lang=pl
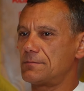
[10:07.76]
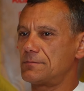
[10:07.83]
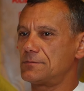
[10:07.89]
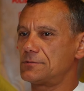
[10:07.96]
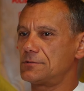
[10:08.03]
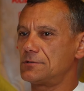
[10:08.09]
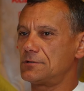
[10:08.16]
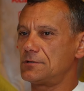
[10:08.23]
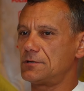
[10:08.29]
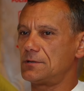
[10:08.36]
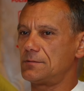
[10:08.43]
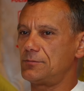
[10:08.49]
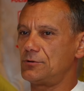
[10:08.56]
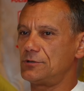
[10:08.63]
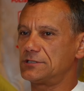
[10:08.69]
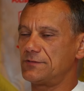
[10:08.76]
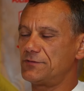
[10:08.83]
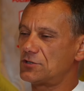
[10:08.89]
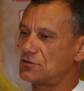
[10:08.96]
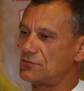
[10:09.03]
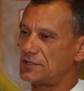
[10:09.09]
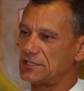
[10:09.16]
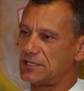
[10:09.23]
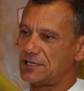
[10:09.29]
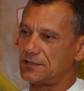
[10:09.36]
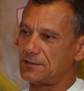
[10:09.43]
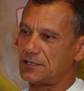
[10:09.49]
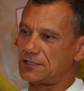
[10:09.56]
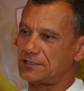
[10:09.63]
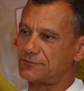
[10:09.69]
tam e, były
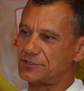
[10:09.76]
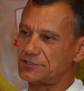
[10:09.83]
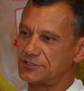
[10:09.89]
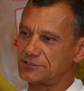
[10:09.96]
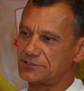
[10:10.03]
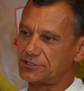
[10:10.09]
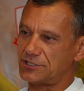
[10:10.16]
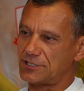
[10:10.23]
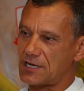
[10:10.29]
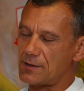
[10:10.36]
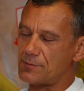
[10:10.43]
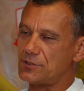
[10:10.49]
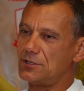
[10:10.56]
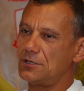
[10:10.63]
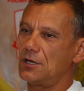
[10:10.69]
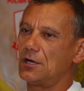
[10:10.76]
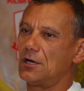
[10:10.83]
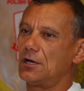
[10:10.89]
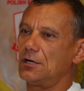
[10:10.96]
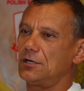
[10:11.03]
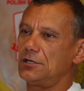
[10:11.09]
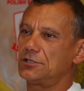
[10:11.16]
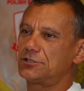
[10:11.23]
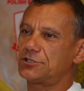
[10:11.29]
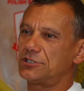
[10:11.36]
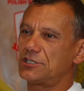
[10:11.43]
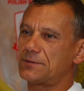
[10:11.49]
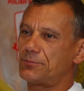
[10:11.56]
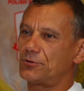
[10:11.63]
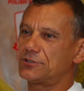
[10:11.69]
zawirowania właśnie z trenerami i
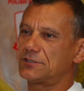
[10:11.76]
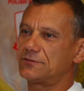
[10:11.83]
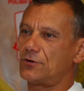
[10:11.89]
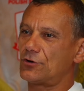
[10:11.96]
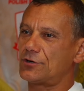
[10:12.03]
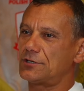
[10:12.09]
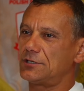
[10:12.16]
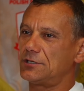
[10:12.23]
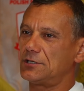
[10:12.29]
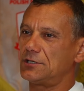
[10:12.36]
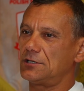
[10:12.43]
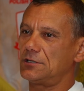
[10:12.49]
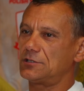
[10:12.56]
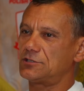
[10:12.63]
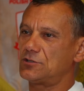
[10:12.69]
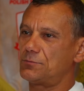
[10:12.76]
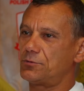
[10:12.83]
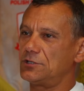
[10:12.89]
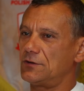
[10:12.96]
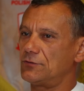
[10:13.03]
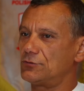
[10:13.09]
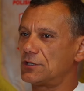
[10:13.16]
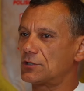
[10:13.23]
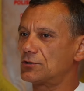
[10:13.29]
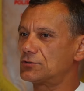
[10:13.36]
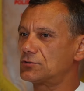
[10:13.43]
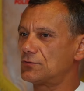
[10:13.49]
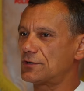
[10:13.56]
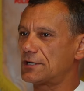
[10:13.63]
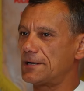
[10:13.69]
trener podedworny się pojawił na
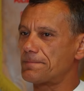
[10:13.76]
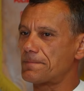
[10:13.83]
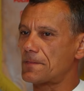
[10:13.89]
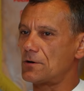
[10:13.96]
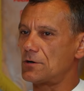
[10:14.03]
końcówkę